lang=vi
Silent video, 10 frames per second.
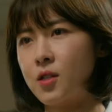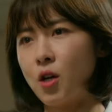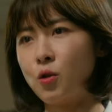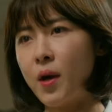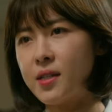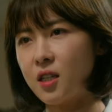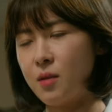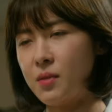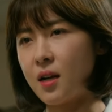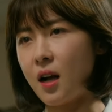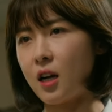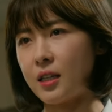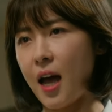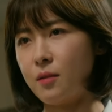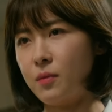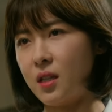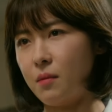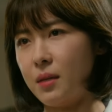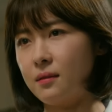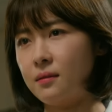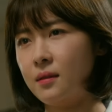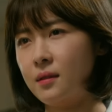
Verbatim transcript: Quan điểm của tôi và chủ tịch khác nhau nhưng mà